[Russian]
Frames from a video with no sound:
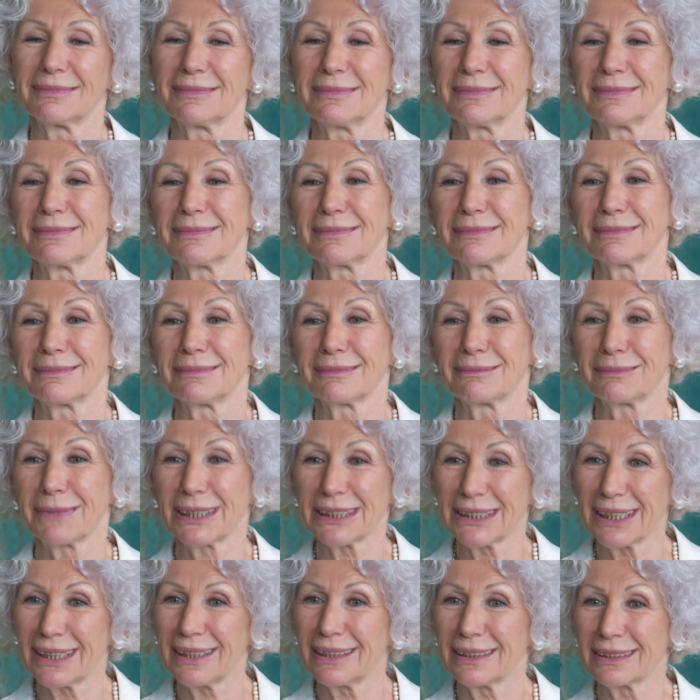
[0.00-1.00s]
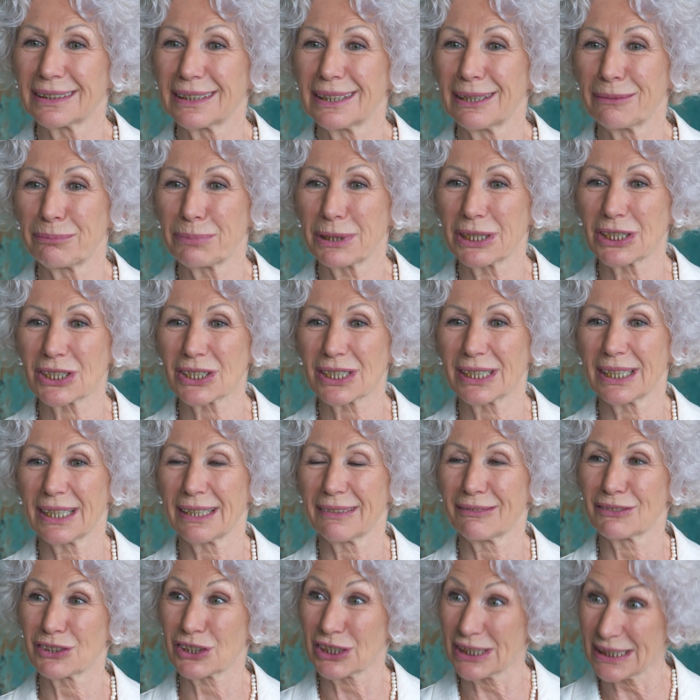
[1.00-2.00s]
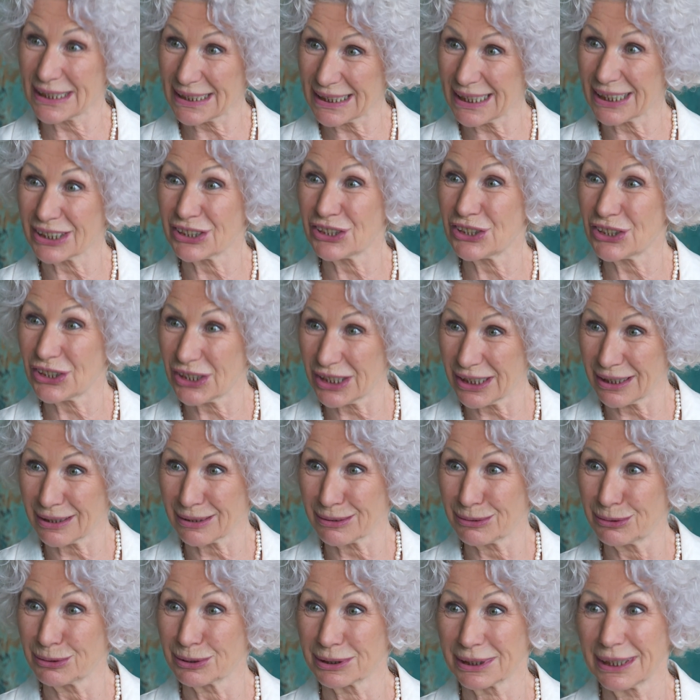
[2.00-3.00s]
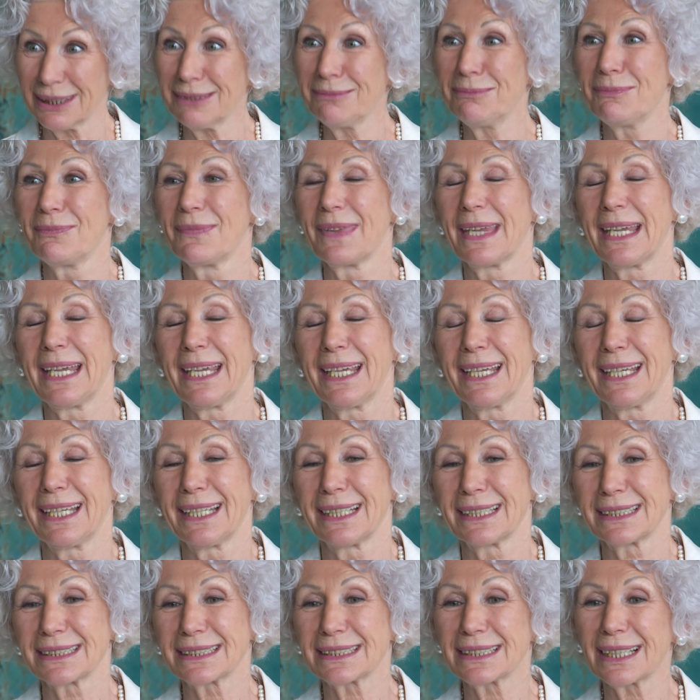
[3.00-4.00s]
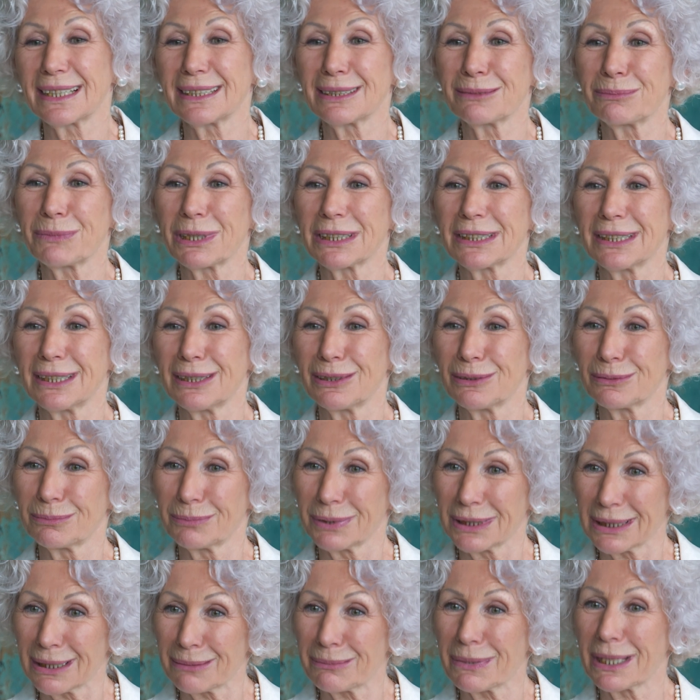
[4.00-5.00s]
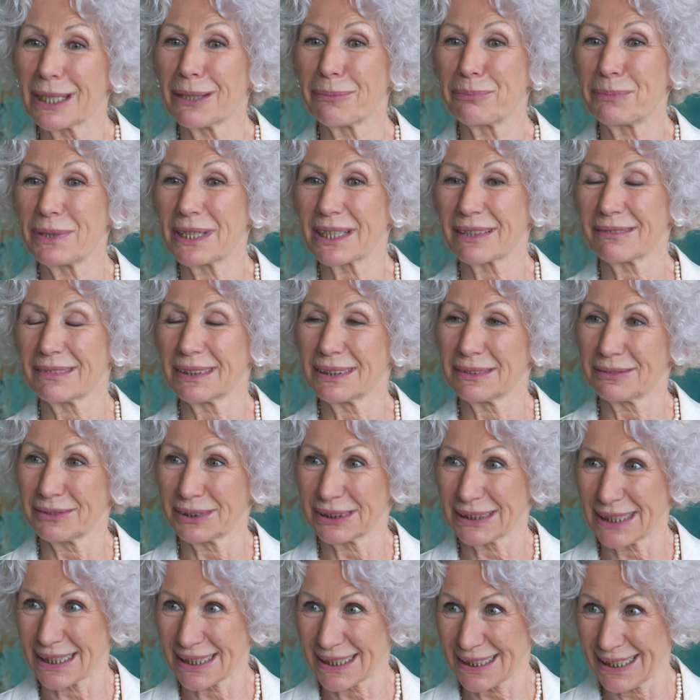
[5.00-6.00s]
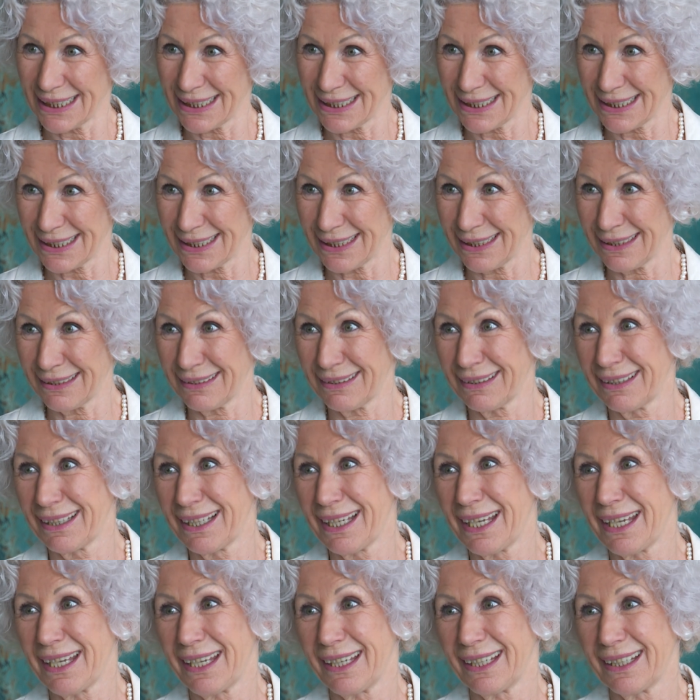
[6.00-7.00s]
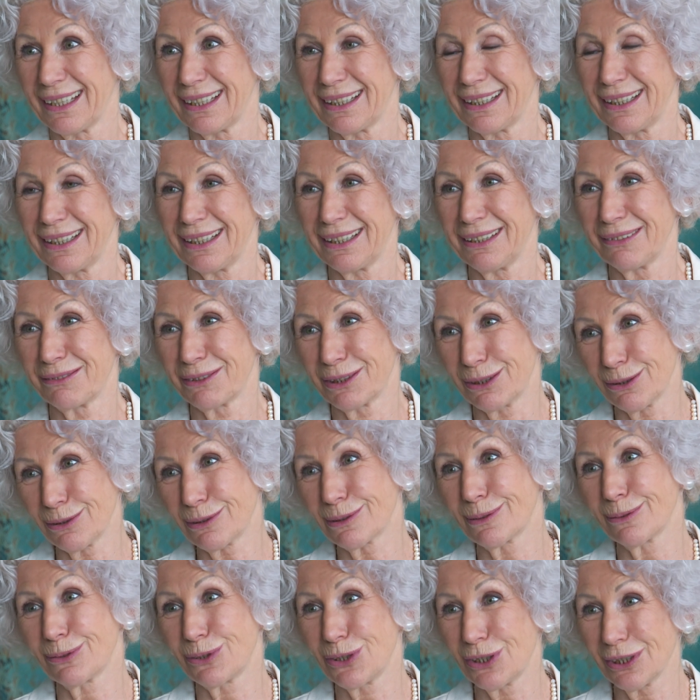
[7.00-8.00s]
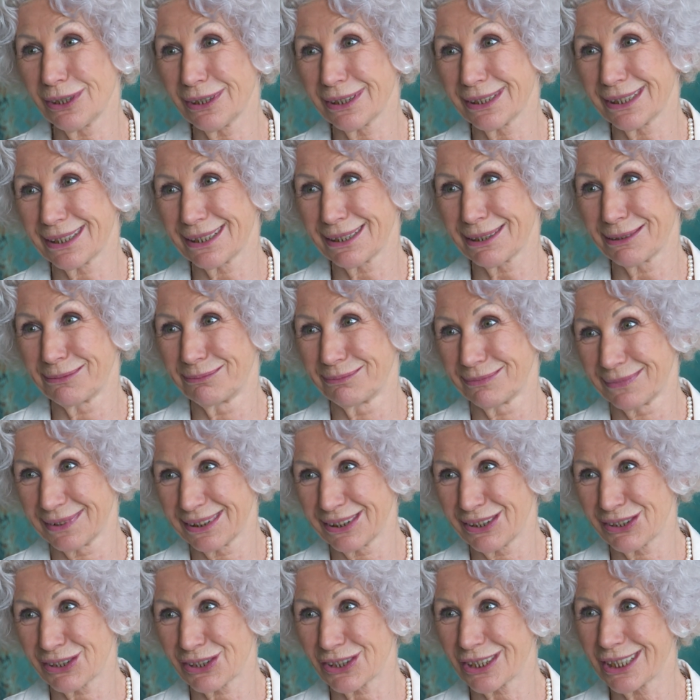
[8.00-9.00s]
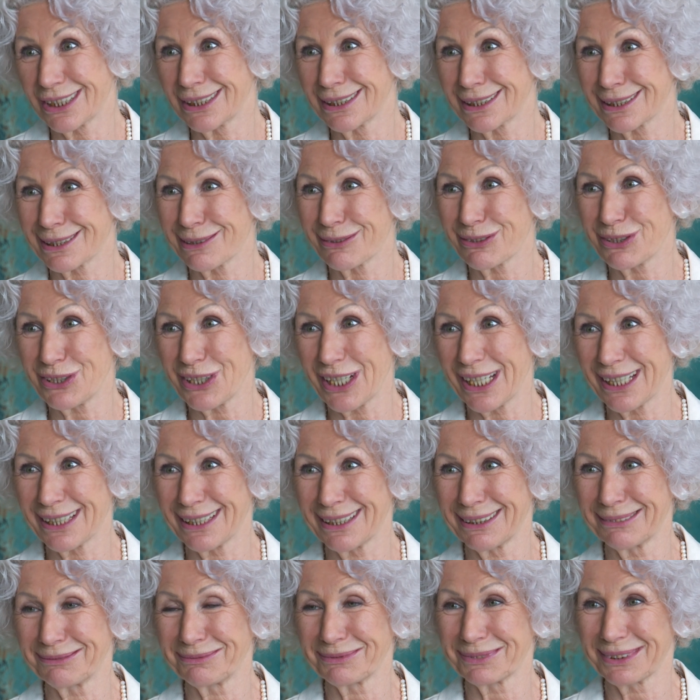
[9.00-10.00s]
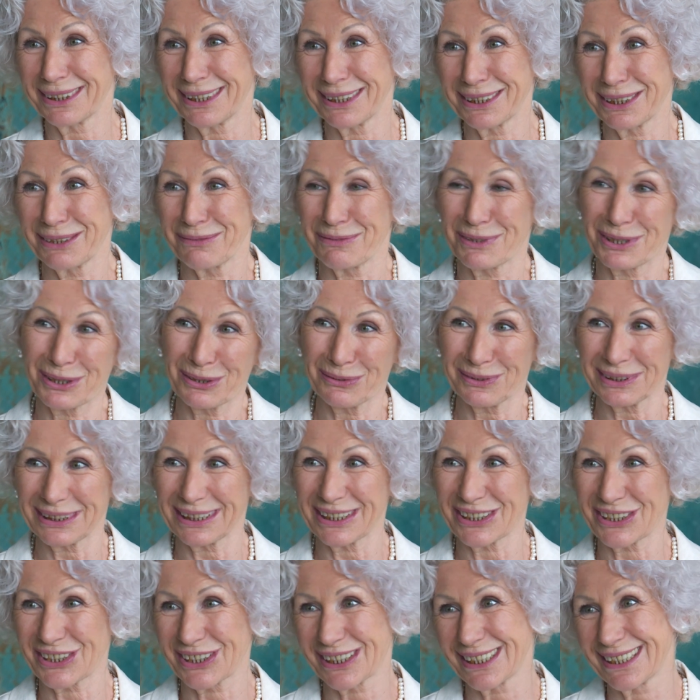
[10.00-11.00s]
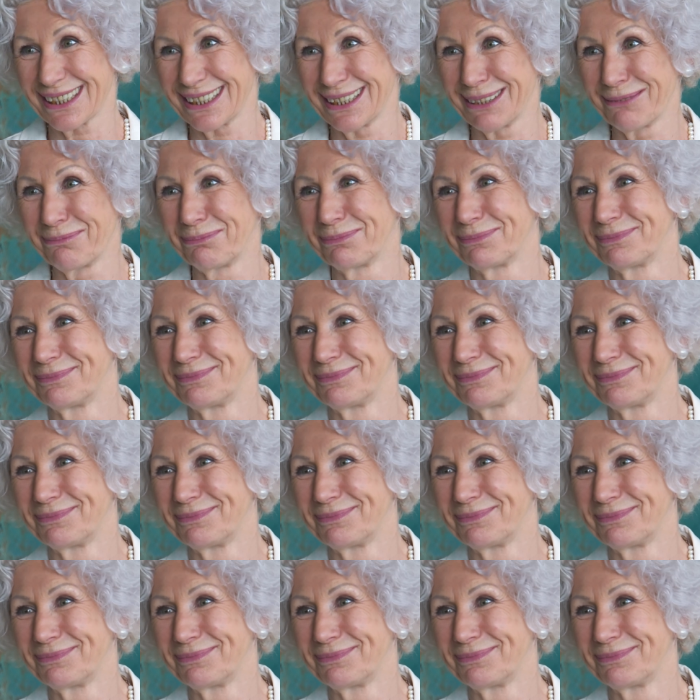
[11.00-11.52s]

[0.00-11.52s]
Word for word: Моделинг я пришла в 64 года. Стала моделью, была моя первая фотосессия. И все случилось совершенно случайно, как и все в этой жизни.